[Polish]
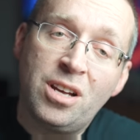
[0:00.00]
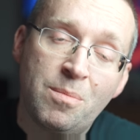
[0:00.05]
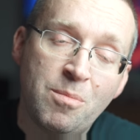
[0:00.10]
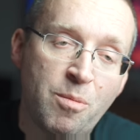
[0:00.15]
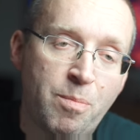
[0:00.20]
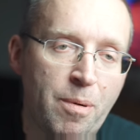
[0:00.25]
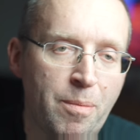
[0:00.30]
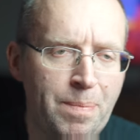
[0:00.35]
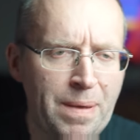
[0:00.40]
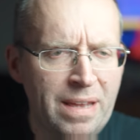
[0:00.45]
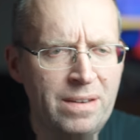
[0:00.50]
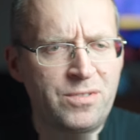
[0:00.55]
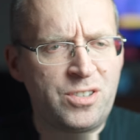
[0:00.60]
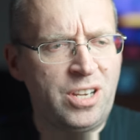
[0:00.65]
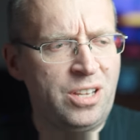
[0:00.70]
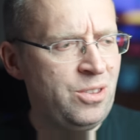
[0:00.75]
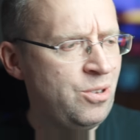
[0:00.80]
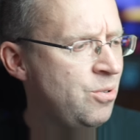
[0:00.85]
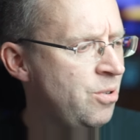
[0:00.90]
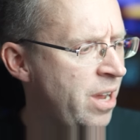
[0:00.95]
komu po
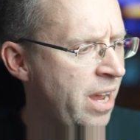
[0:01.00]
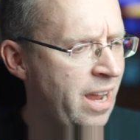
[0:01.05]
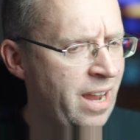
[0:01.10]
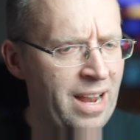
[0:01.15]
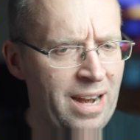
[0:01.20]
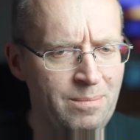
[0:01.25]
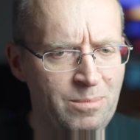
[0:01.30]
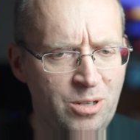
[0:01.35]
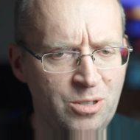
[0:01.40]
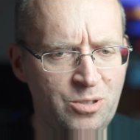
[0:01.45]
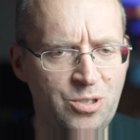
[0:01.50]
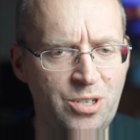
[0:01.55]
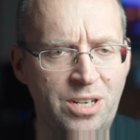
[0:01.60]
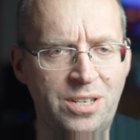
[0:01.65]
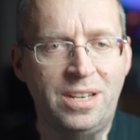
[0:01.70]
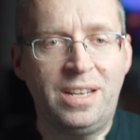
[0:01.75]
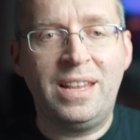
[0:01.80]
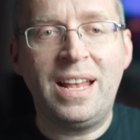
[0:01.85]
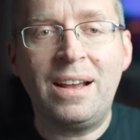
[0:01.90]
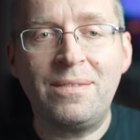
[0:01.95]
pierwszej, drugiej albo
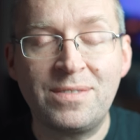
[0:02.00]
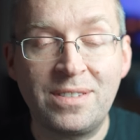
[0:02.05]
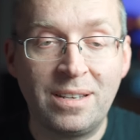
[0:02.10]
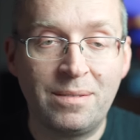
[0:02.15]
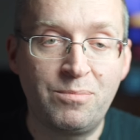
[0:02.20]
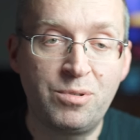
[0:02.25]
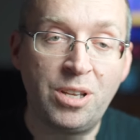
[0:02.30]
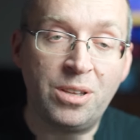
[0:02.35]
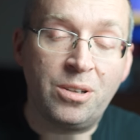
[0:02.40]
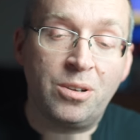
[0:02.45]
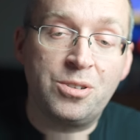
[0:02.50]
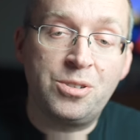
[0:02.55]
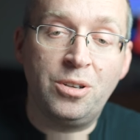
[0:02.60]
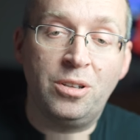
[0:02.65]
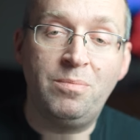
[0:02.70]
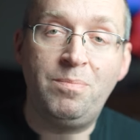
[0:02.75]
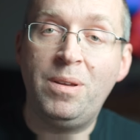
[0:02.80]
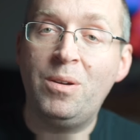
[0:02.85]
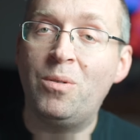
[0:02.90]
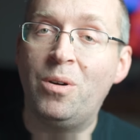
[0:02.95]
trzeciej dawce brzydko się
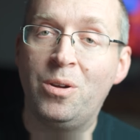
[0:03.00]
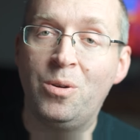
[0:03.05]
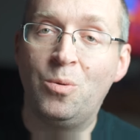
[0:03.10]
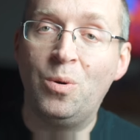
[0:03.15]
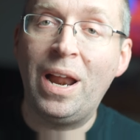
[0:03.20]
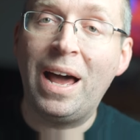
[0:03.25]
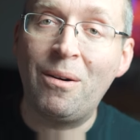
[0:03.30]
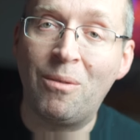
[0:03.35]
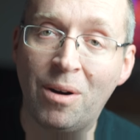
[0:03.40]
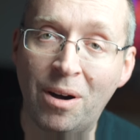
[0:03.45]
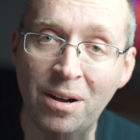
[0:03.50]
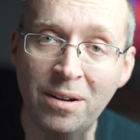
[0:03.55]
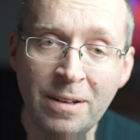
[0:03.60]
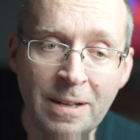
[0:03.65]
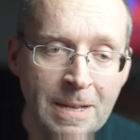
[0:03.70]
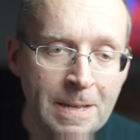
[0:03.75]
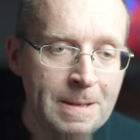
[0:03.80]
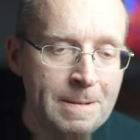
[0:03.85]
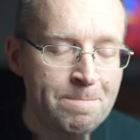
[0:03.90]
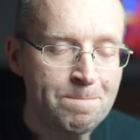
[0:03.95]
odbiło i ulało,
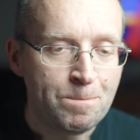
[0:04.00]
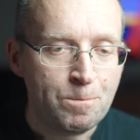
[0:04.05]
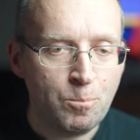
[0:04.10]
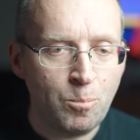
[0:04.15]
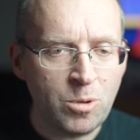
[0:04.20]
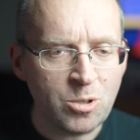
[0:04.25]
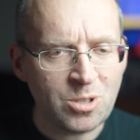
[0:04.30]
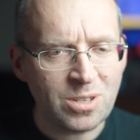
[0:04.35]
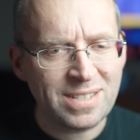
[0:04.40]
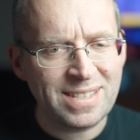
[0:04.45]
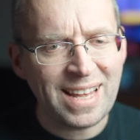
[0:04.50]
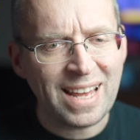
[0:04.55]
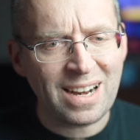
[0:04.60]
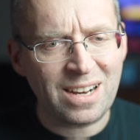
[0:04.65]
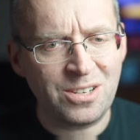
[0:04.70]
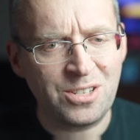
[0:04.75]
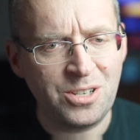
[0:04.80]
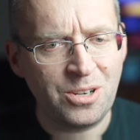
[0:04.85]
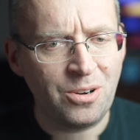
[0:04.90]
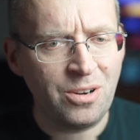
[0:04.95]
może
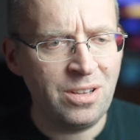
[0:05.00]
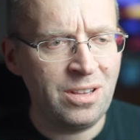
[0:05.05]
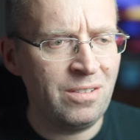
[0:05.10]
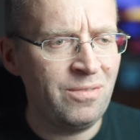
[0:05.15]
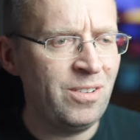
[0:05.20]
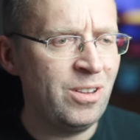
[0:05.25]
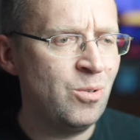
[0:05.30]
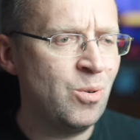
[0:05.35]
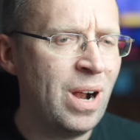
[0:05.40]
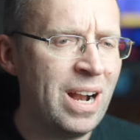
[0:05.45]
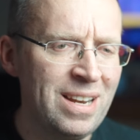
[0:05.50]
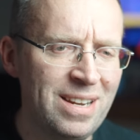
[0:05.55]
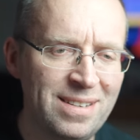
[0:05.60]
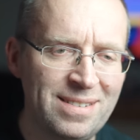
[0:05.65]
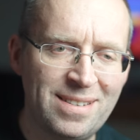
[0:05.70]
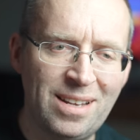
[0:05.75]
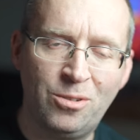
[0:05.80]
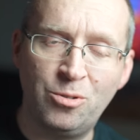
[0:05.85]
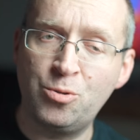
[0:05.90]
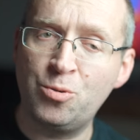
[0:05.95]
starać się o indywidualne
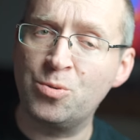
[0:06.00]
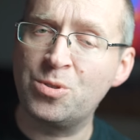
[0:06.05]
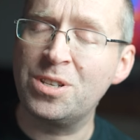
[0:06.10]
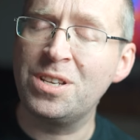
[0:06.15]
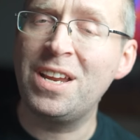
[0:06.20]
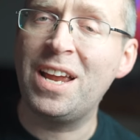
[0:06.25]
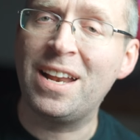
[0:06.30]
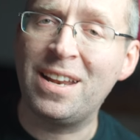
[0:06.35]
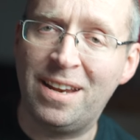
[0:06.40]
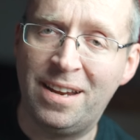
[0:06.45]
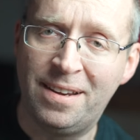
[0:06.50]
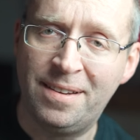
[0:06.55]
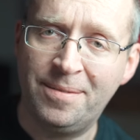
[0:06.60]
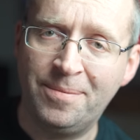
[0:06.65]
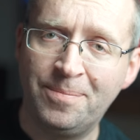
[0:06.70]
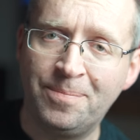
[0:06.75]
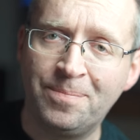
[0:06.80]
zadośćuczynienie. No